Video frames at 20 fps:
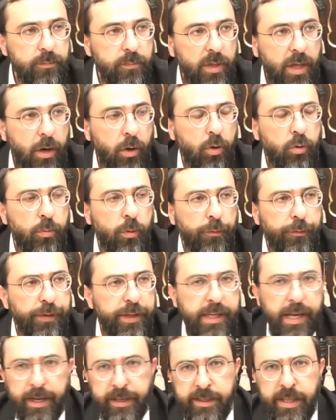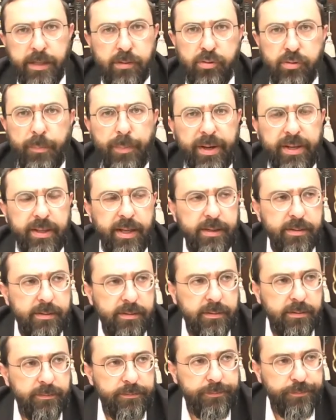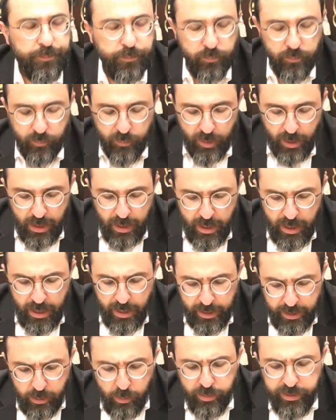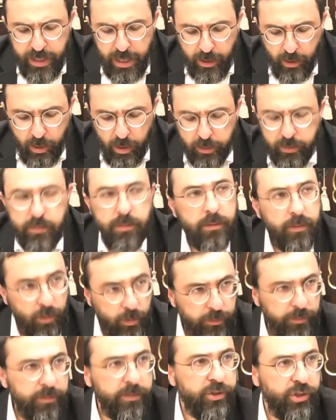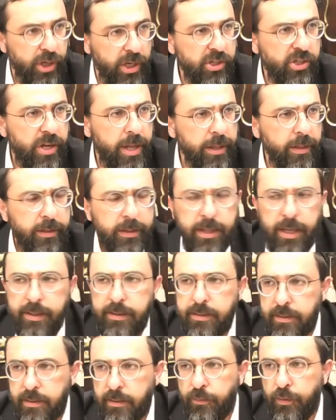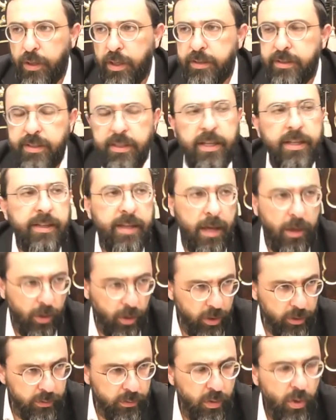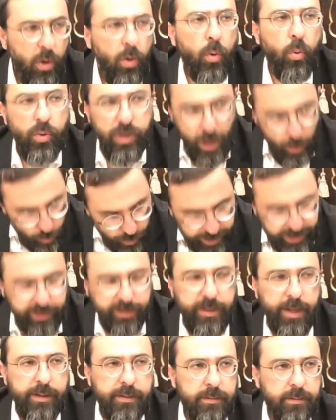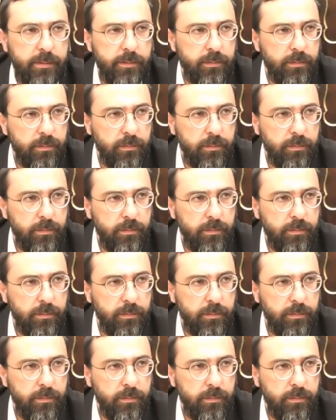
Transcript: Alors comment on fait Il y a Knas ou il n'y a pas Knas Et Néarot, chez Knas. Voici est ou où il y a oui Knas.